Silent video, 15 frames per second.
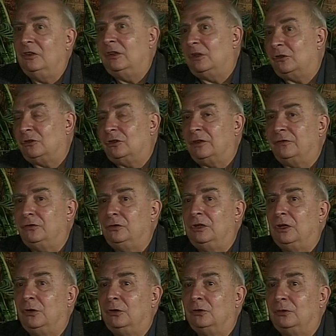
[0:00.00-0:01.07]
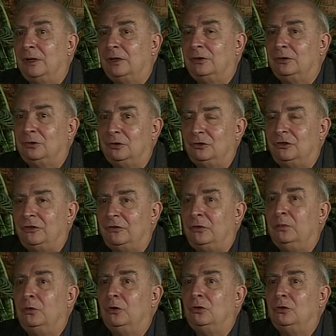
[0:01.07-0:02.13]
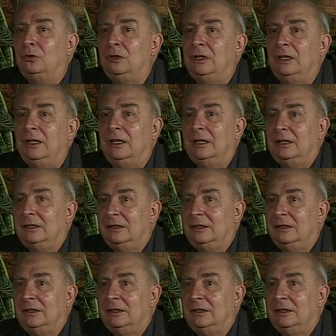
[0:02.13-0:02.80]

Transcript: alors j'ai revu des Renoirs, du coup, j'ai vu beaucoup les